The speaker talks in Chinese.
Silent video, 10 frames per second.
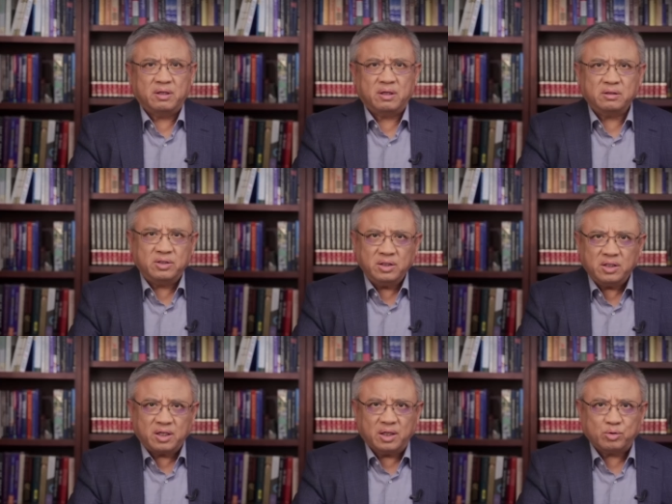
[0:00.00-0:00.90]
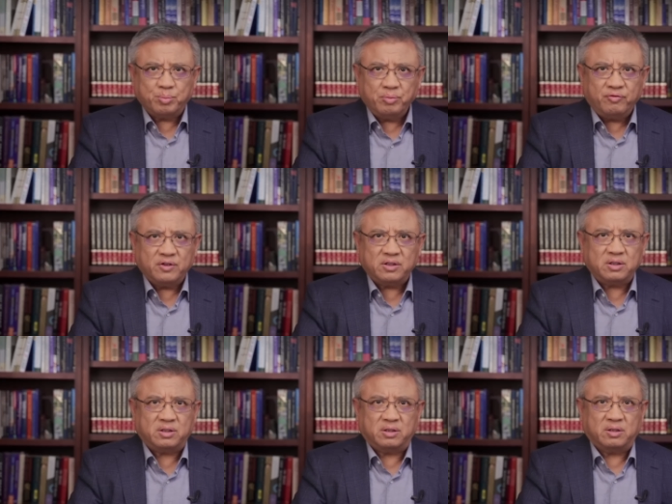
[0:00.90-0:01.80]
而仅仅给出部分
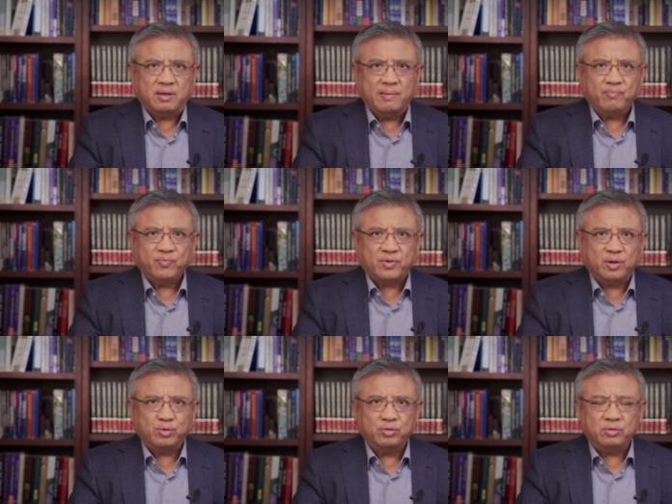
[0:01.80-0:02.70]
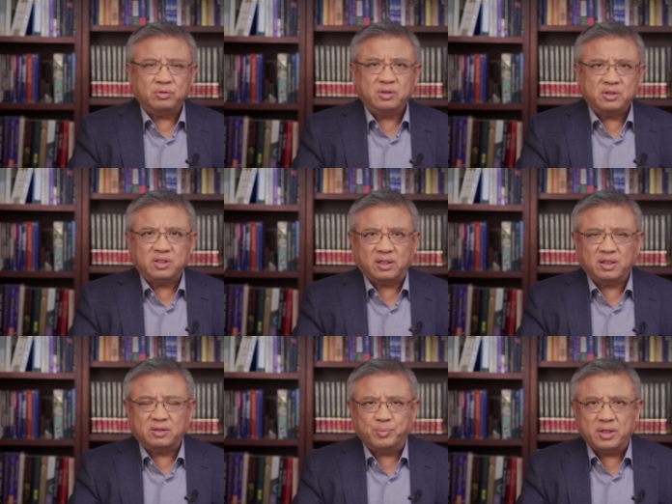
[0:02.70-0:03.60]
事实，得出想
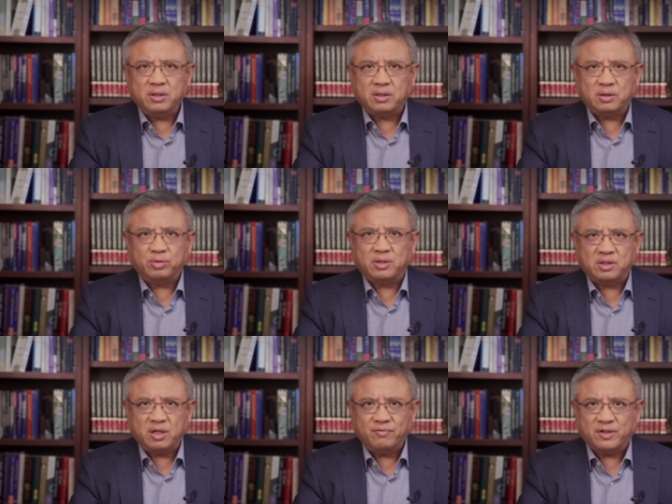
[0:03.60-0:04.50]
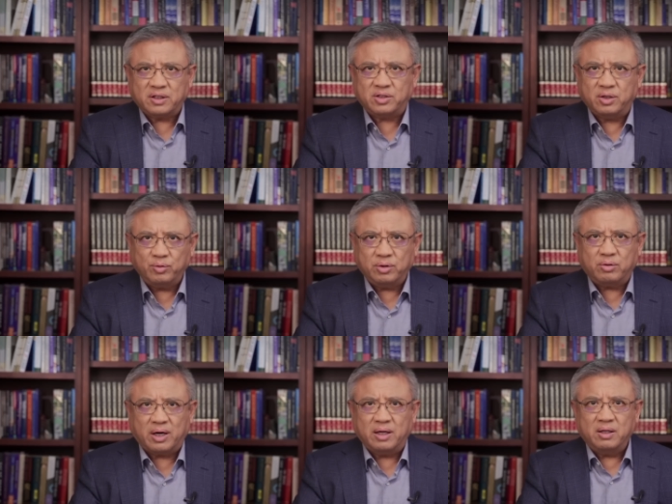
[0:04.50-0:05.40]
让别人得出一个相反的结论的
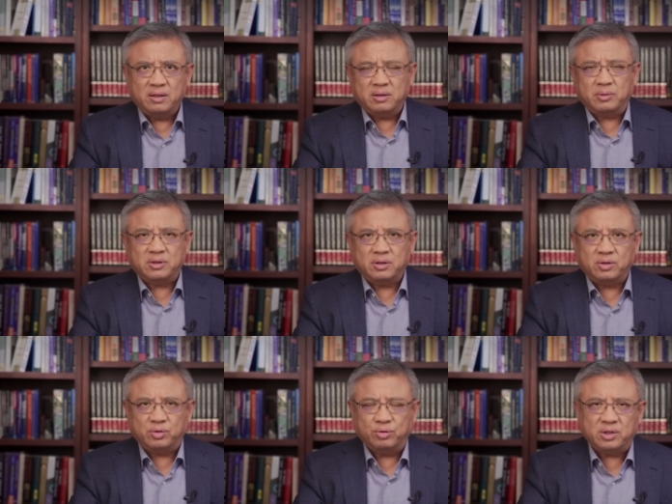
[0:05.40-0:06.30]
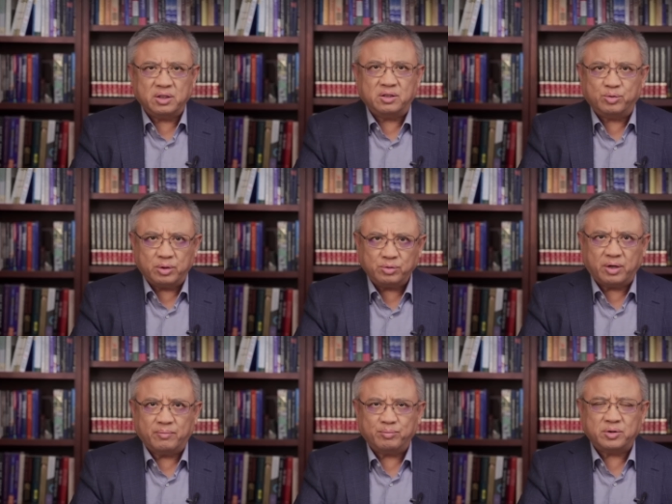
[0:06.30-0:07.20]
话，那么这就属于政治宣
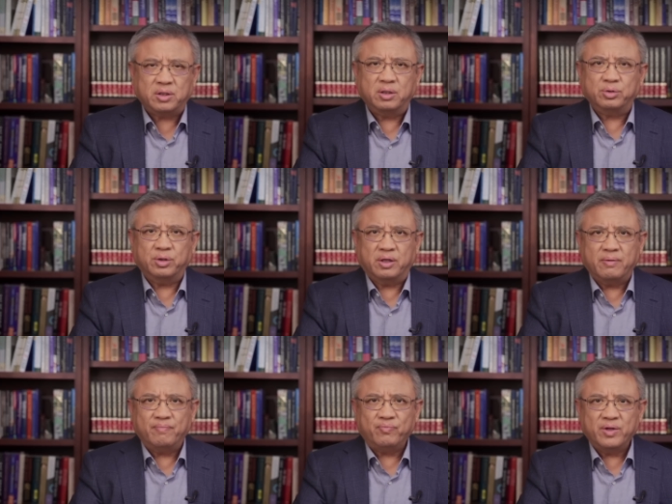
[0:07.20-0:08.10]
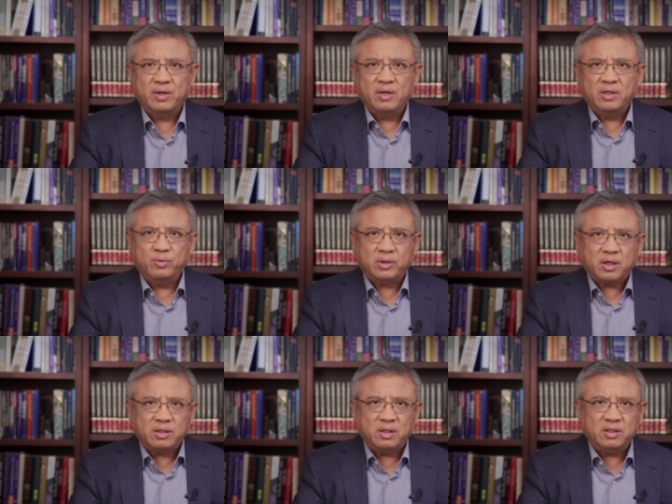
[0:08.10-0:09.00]
传，不是科学，因为他
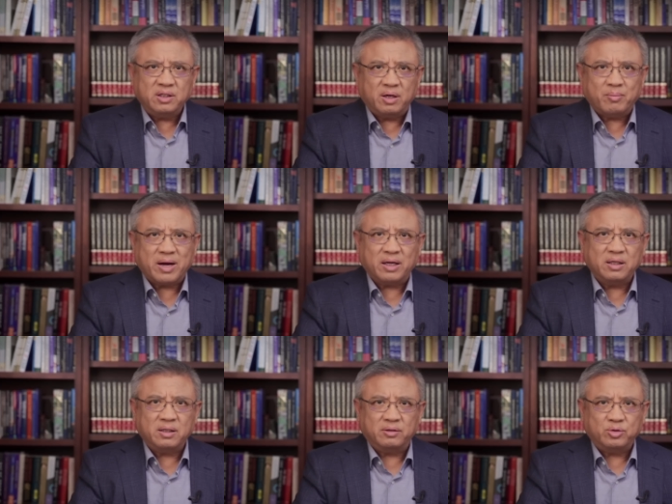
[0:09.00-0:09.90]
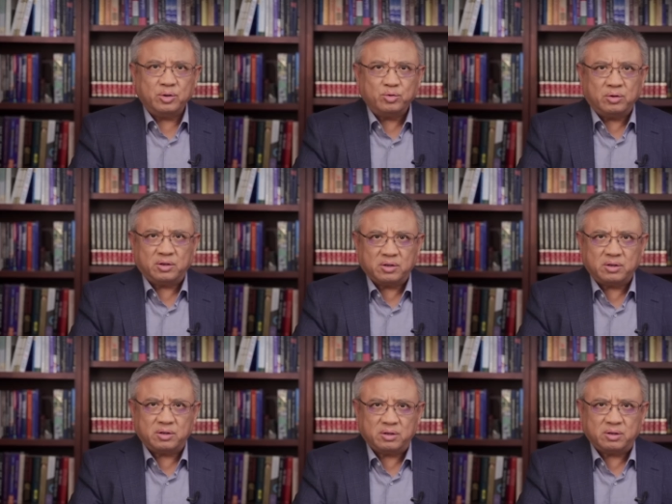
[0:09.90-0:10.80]
刻意隐瞒了一个最重要的
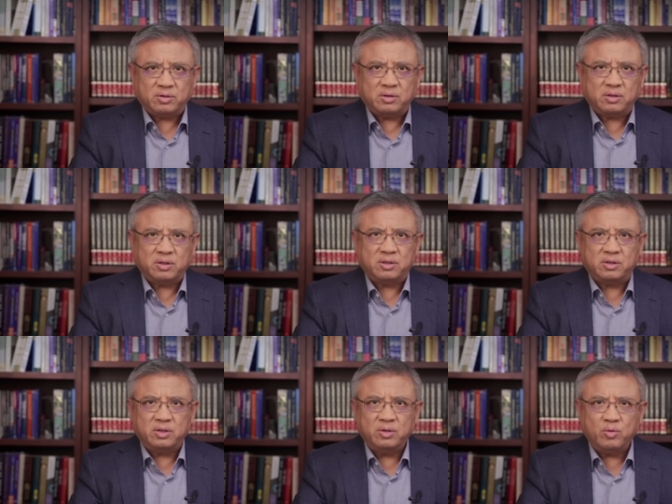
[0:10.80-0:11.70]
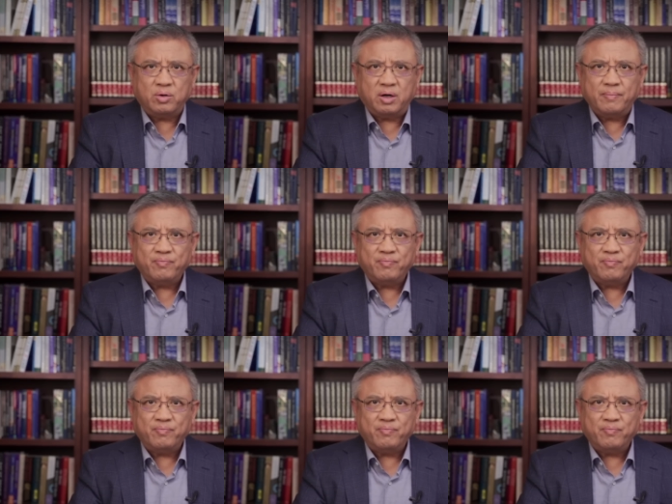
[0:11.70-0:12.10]
事实，就是这是经过